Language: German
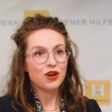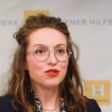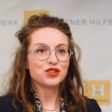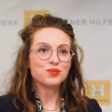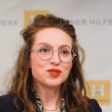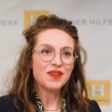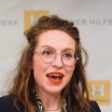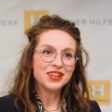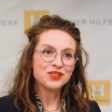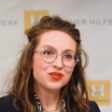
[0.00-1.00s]
Und zum
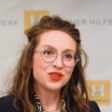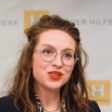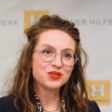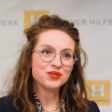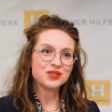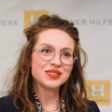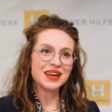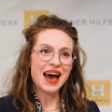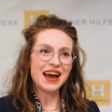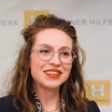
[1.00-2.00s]
Zweiten würde ich
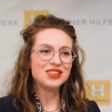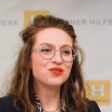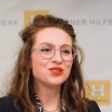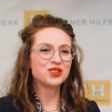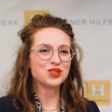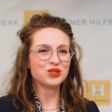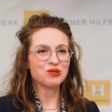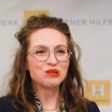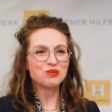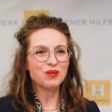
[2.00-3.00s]
unser Aktiv und
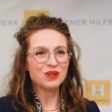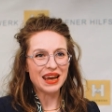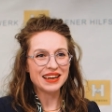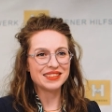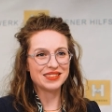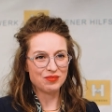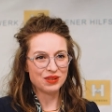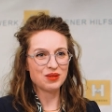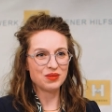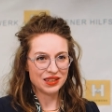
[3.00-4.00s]
Gesund Projekt der
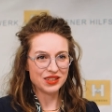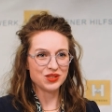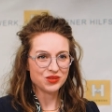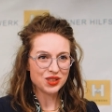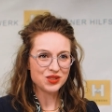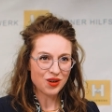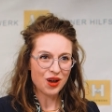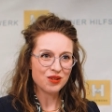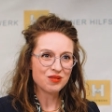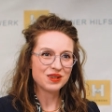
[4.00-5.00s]
betrieblichen
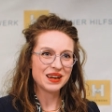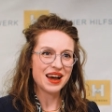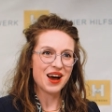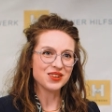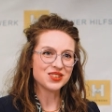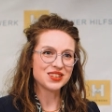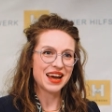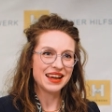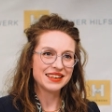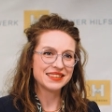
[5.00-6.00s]
Gesundheitsförderung
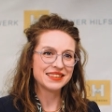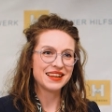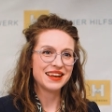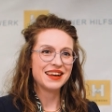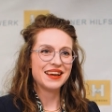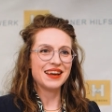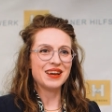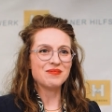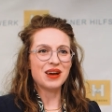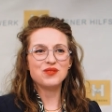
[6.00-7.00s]
herausstreichen.
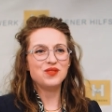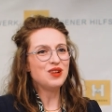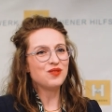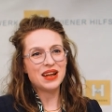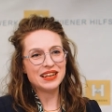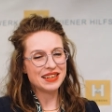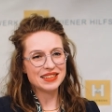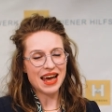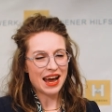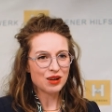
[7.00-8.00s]
Ähm, ein
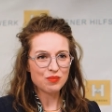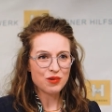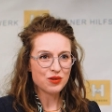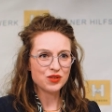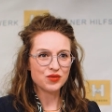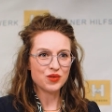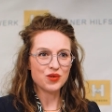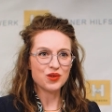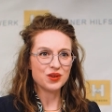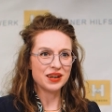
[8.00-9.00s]
vielfältiges Angebot,
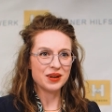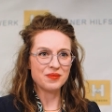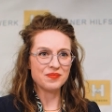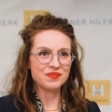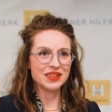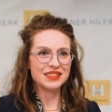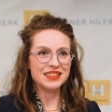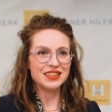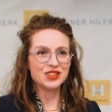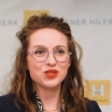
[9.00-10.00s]
wo ähm,
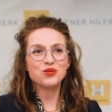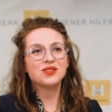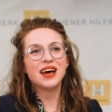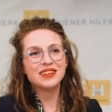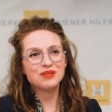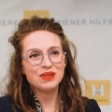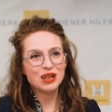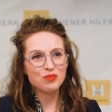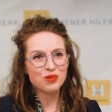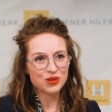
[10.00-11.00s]
die Gesundheit im
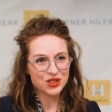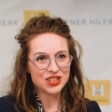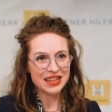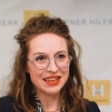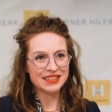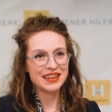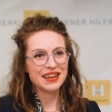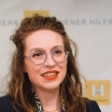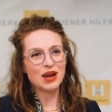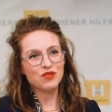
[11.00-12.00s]
Mittelpunkt steht.
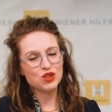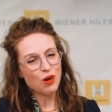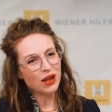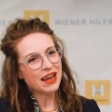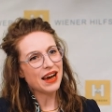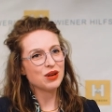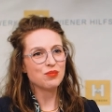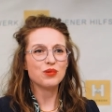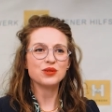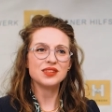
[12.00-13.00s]
Da haben wir
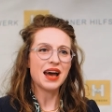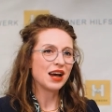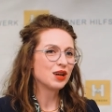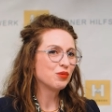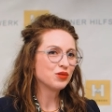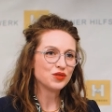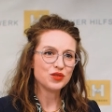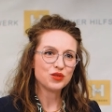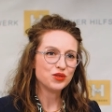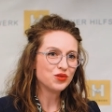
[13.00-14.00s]
Sportangebote, Angebote
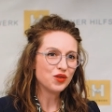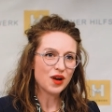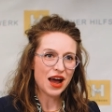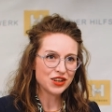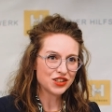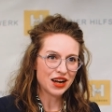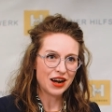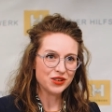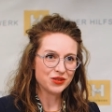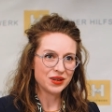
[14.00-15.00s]
für
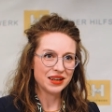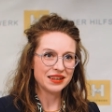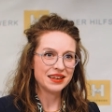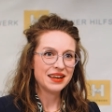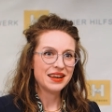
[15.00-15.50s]
Kulturveranstaltungen,